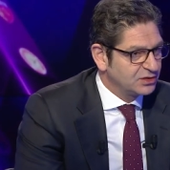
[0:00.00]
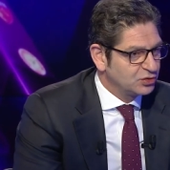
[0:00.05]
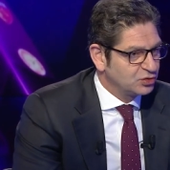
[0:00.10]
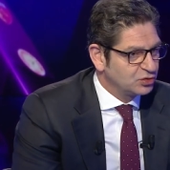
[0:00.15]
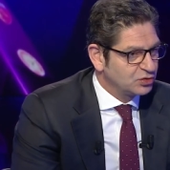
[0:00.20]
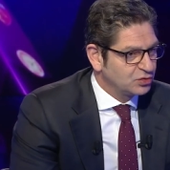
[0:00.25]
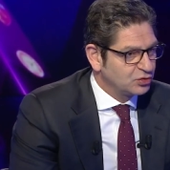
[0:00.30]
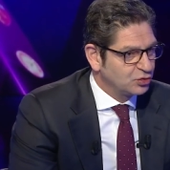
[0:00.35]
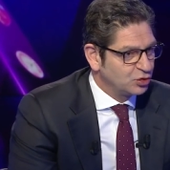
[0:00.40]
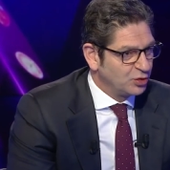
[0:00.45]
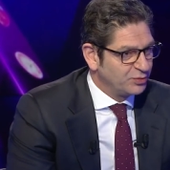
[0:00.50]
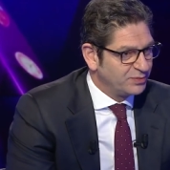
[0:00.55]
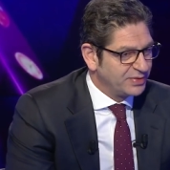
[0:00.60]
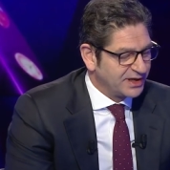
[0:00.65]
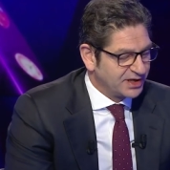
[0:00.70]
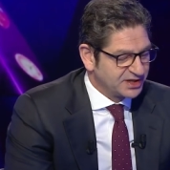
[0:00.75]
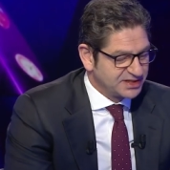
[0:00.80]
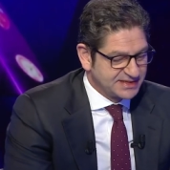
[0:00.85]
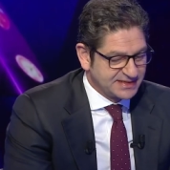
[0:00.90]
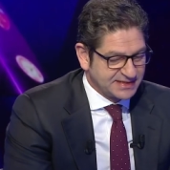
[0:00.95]
Tabii.
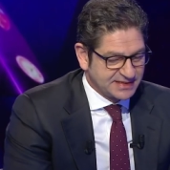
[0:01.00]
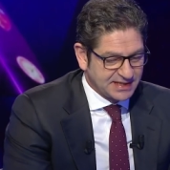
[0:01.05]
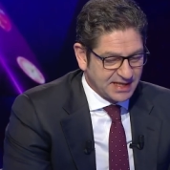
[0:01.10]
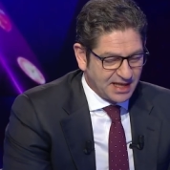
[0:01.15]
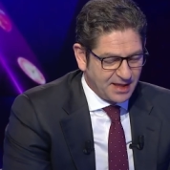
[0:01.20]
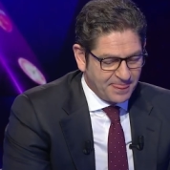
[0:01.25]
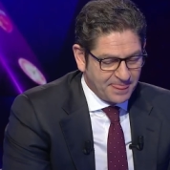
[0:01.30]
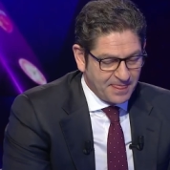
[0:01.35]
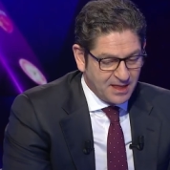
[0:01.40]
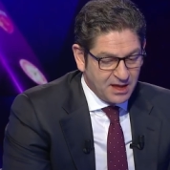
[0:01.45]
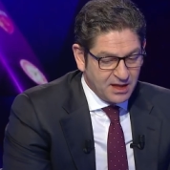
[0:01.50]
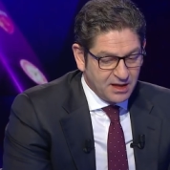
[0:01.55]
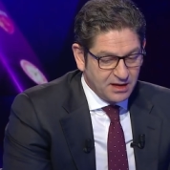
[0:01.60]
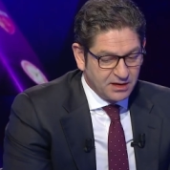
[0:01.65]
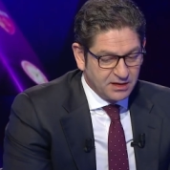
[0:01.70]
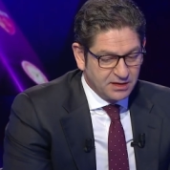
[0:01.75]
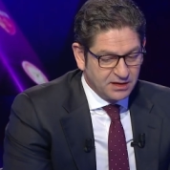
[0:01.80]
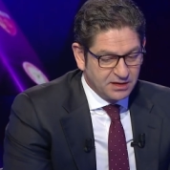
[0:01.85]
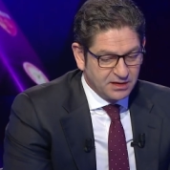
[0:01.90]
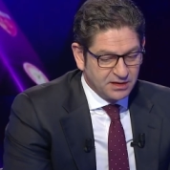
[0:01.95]
Kulüpler açısından.
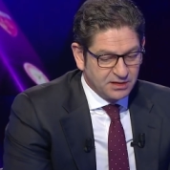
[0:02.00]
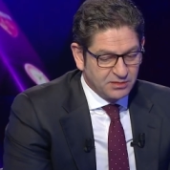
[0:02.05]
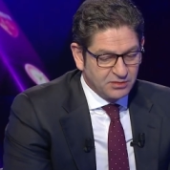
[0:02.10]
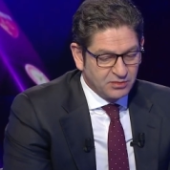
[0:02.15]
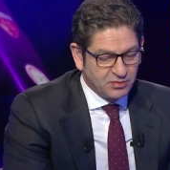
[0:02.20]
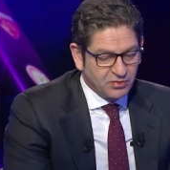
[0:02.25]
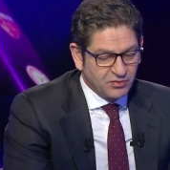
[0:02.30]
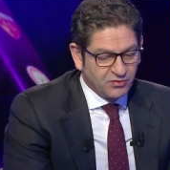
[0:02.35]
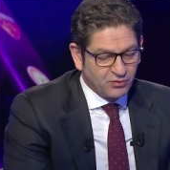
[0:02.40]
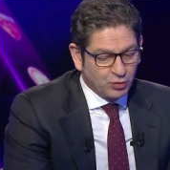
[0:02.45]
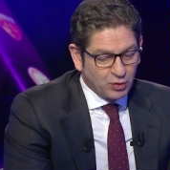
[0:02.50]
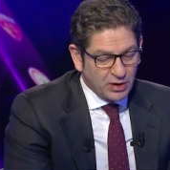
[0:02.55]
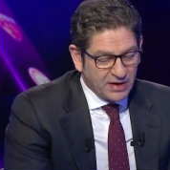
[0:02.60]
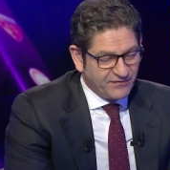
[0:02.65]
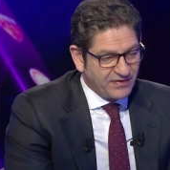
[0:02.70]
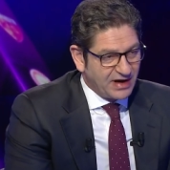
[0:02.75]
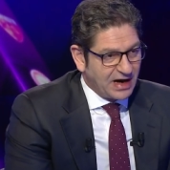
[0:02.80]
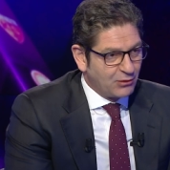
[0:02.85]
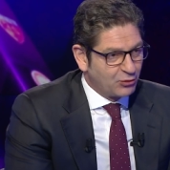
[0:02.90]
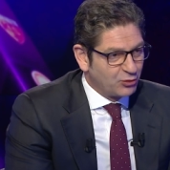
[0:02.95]
Ee,
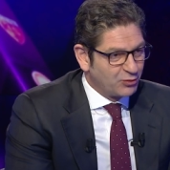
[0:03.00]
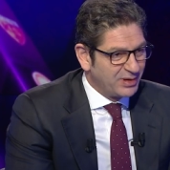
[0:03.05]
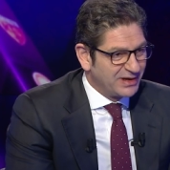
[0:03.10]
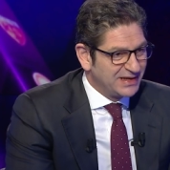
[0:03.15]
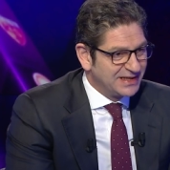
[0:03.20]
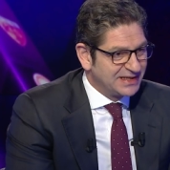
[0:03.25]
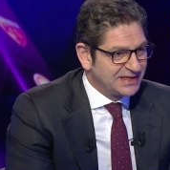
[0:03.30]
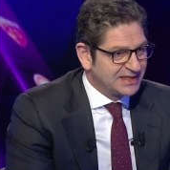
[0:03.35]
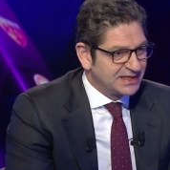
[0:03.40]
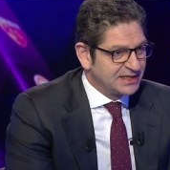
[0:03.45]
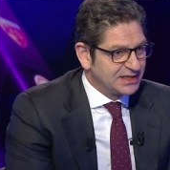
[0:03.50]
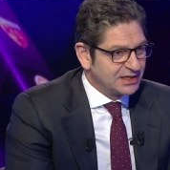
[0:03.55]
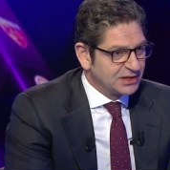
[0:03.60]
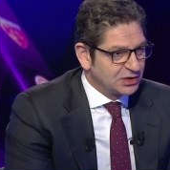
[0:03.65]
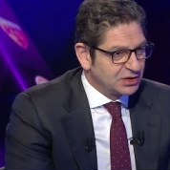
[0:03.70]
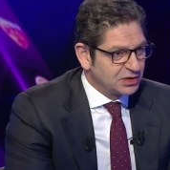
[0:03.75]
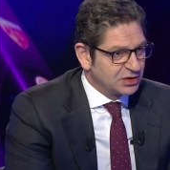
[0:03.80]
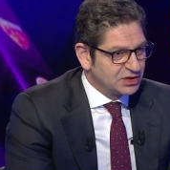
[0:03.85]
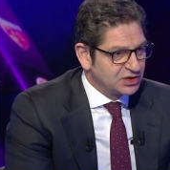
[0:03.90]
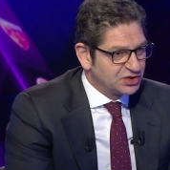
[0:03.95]
UEFA Avrupa Ligi,
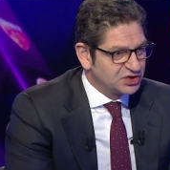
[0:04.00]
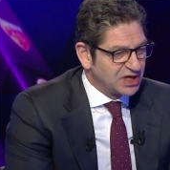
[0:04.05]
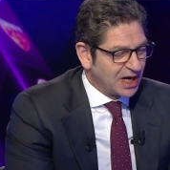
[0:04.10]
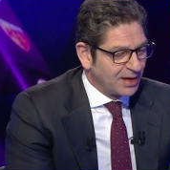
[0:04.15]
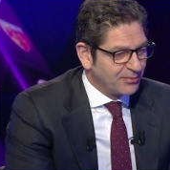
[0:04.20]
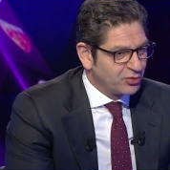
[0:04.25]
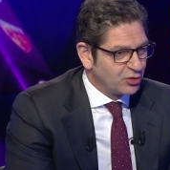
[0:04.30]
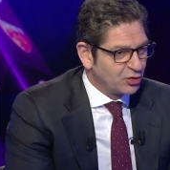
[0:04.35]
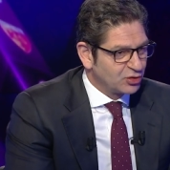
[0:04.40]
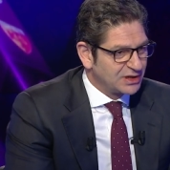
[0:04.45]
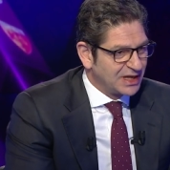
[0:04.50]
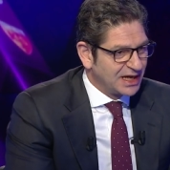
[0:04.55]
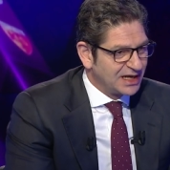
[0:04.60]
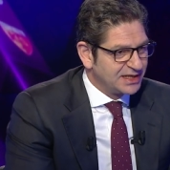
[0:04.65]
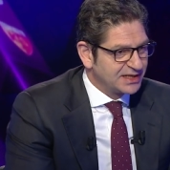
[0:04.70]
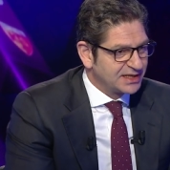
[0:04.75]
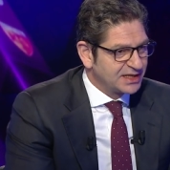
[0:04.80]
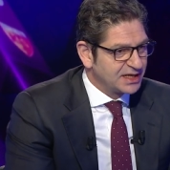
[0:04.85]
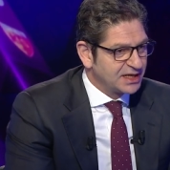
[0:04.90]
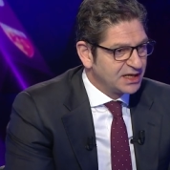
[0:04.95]
Şampiyonlar
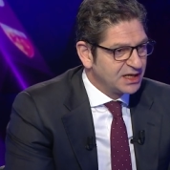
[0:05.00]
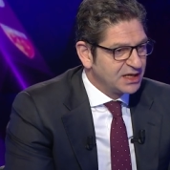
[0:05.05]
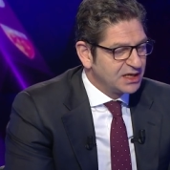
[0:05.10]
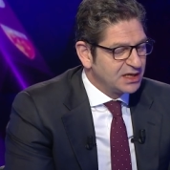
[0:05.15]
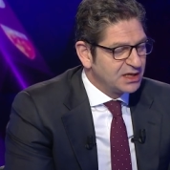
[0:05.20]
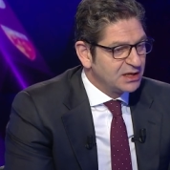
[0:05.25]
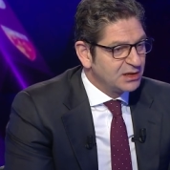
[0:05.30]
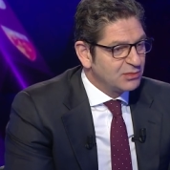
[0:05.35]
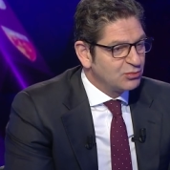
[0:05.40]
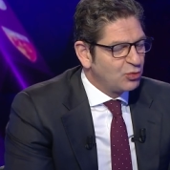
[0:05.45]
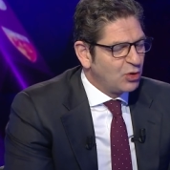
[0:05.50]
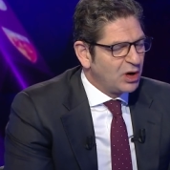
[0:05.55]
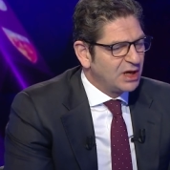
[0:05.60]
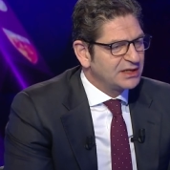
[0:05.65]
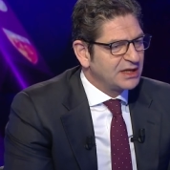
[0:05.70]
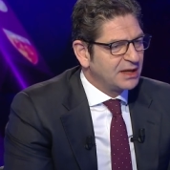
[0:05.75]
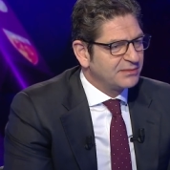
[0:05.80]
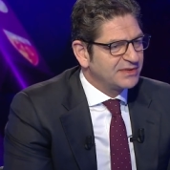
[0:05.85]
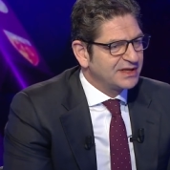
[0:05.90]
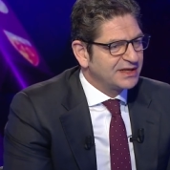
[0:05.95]
Ligi bu
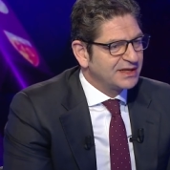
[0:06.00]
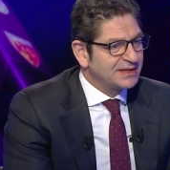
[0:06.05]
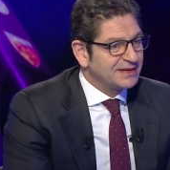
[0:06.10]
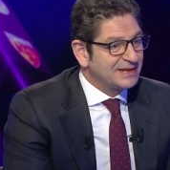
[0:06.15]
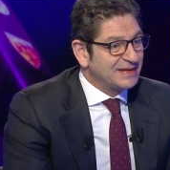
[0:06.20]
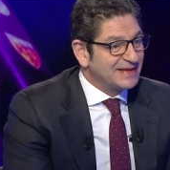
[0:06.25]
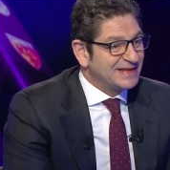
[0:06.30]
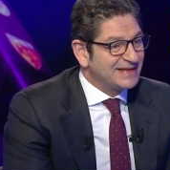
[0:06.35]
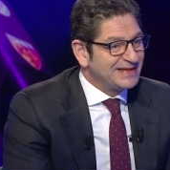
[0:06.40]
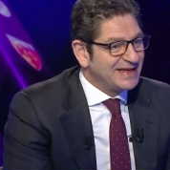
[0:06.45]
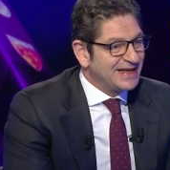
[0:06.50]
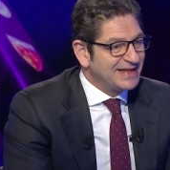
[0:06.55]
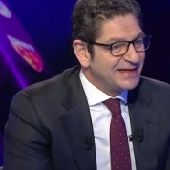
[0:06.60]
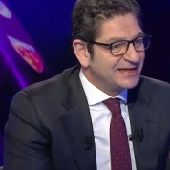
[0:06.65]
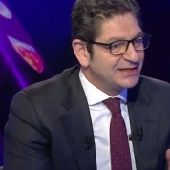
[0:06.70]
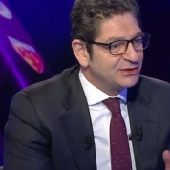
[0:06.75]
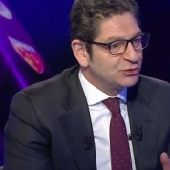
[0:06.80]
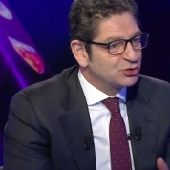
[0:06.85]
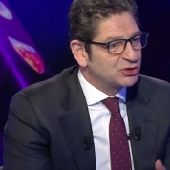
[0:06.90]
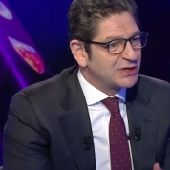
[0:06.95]
anlamda
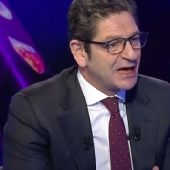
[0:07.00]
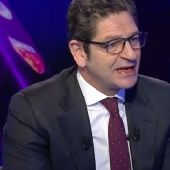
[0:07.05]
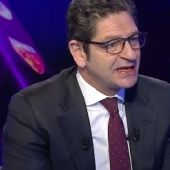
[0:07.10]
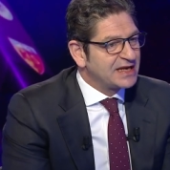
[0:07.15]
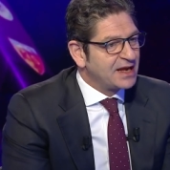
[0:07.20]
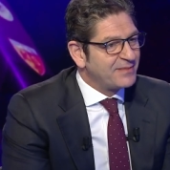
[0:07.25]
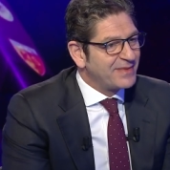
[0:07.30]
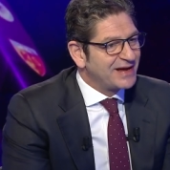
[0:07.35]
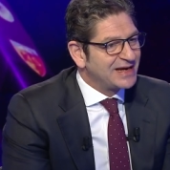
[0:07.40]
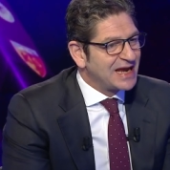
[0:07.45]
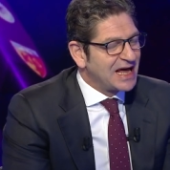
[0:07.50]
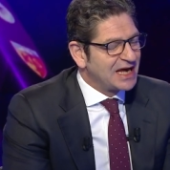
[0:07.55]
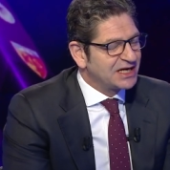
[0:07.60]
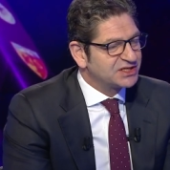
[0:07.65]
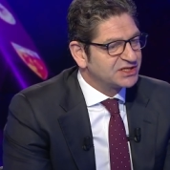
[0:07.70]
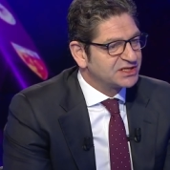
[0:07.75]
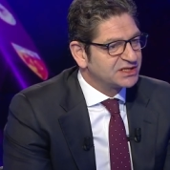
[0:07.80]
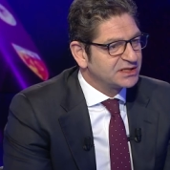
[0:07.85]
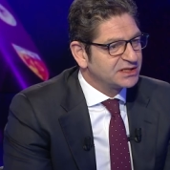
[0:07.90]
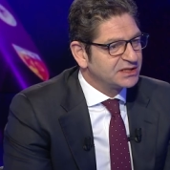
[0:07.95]
yeni
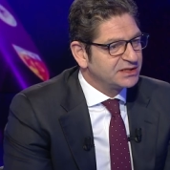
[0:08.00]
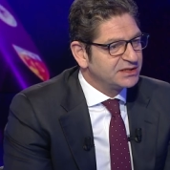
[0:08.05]
düzenlemeler